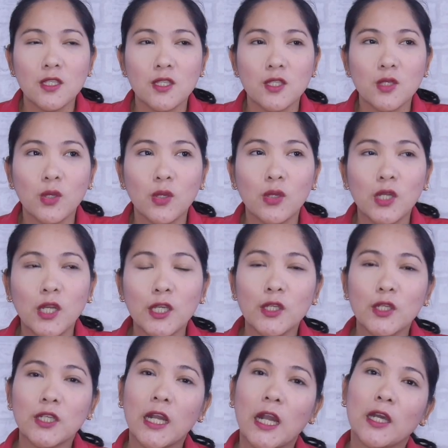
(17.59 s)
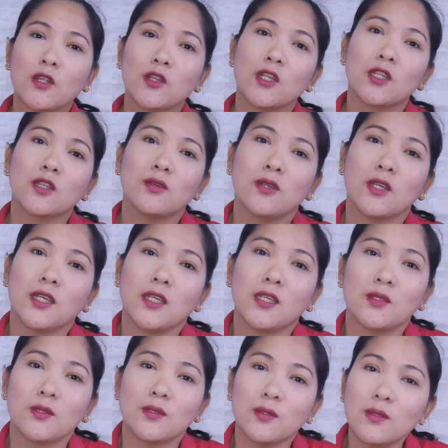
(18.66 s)
So ngayon, araw na to, eh,
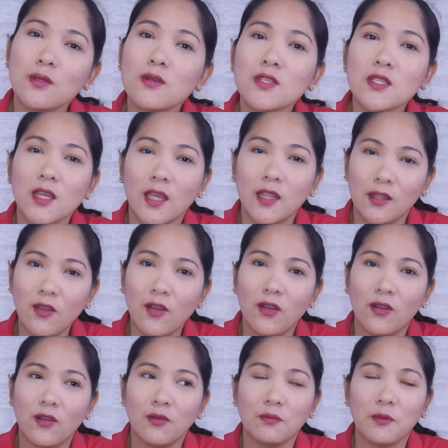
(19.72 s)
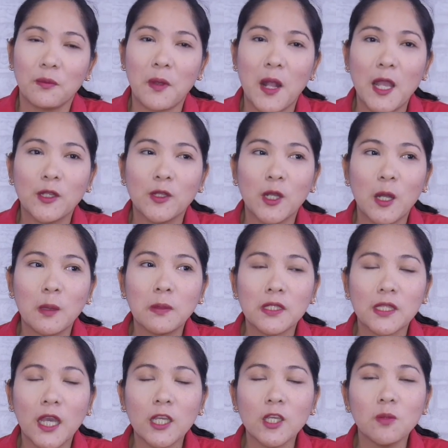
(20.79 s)
ituturo ko sa inyo kung paano nga ba
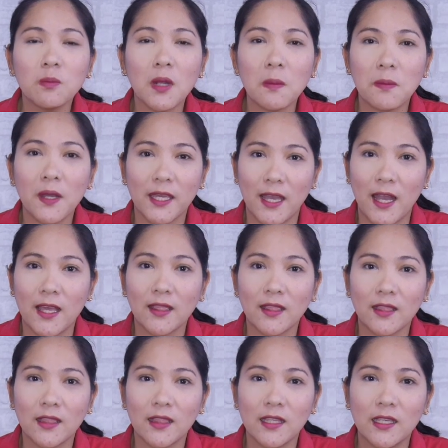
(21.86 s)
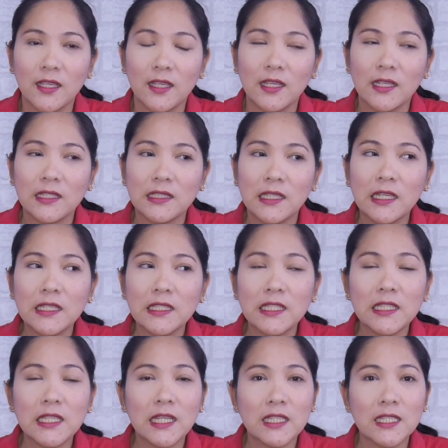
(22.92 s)
tayo papayat nang
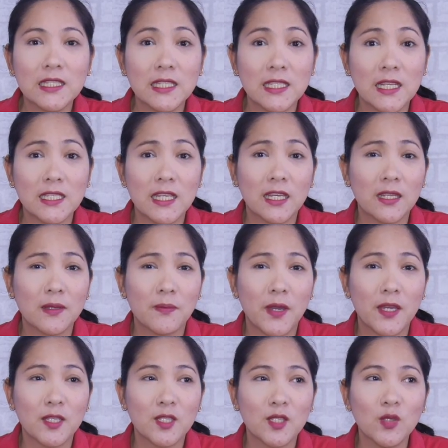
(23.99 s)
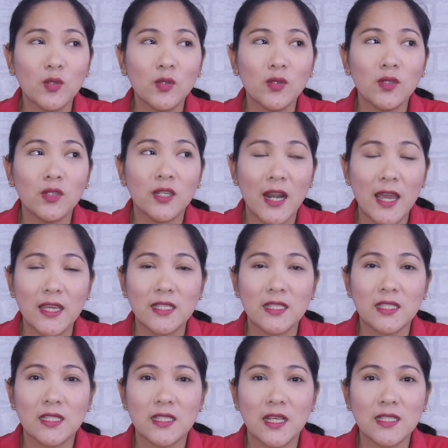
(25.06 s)
hindi natin sinasacrifice yung
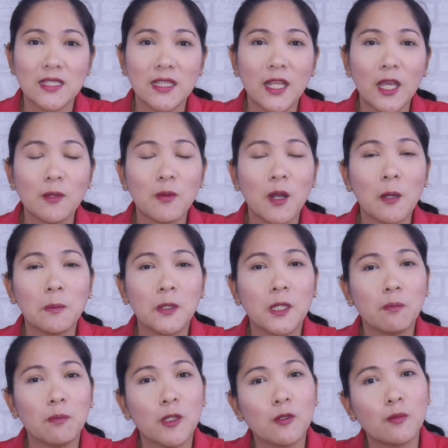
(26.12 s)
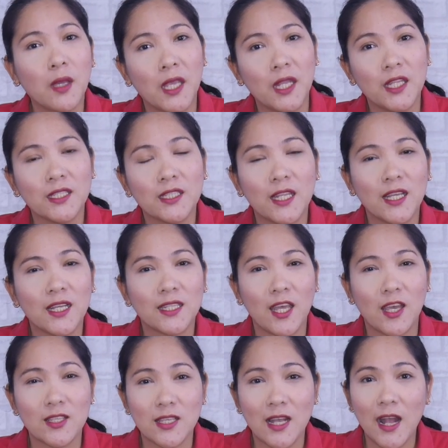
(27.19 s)
rice. Kasi tayong mga Pilipino, mahilig talaga
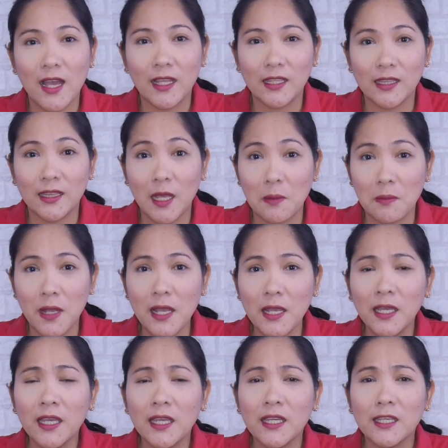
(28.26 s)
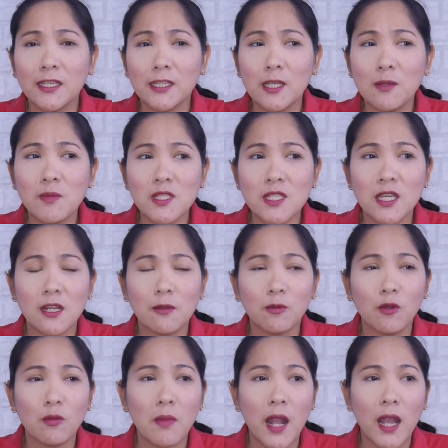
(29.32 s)
tayo sa kanin, tama? Hindi masarap
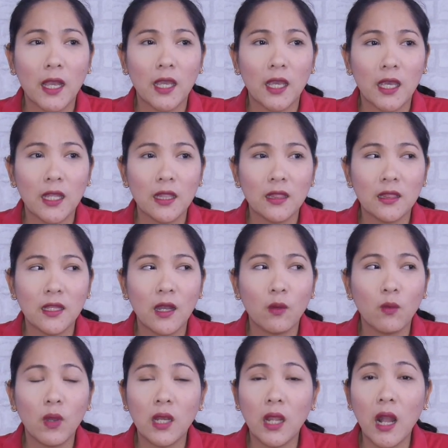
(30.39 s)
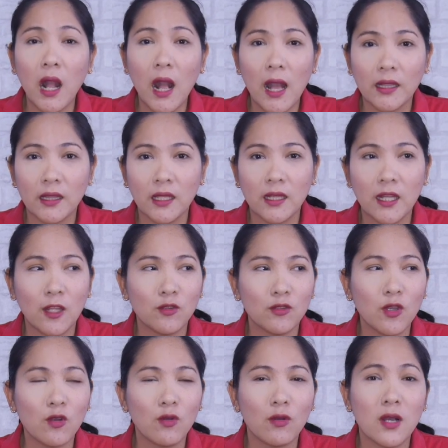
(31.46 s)
kumain ng walang kanin,
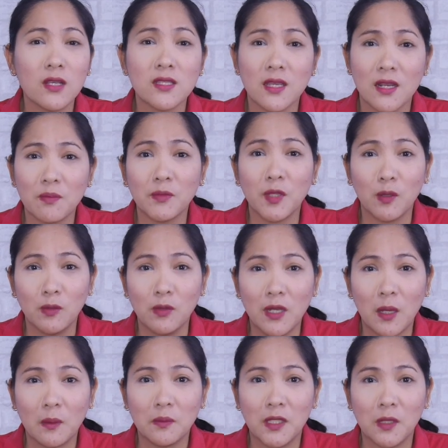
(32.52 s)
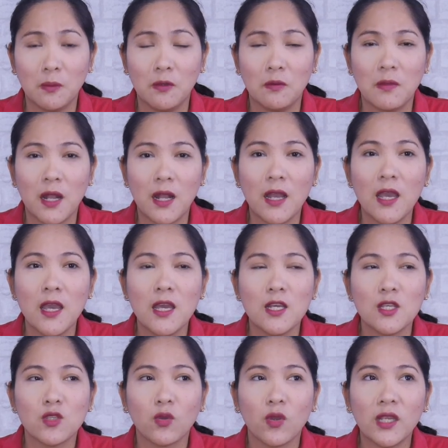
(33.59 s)
lalo na kung ang sarap ng ulam, di po ba?
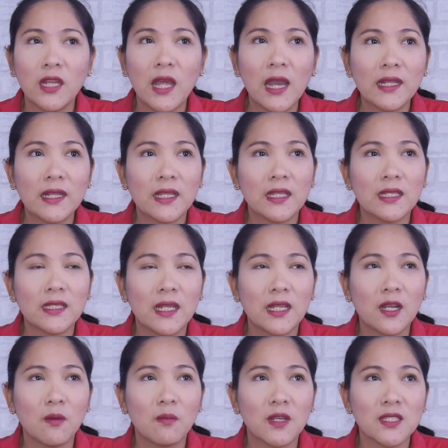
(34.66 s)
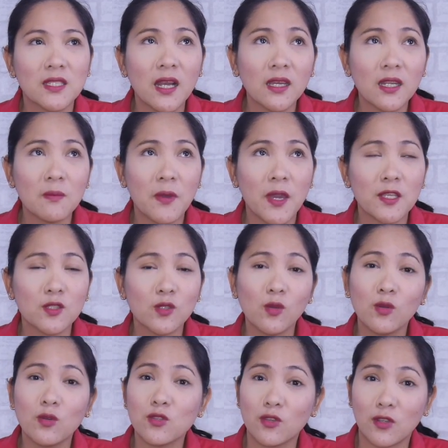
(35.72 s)
So, kailangan natin talagang mag-sacrifice
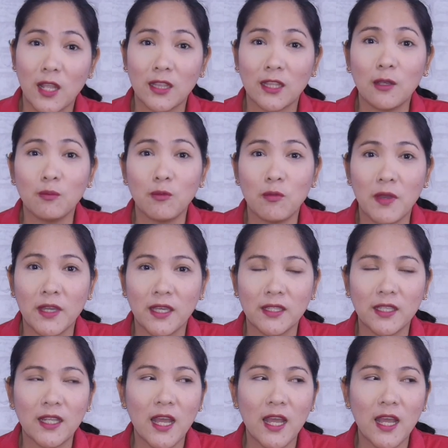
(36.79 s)
kung gusto nating pumayat.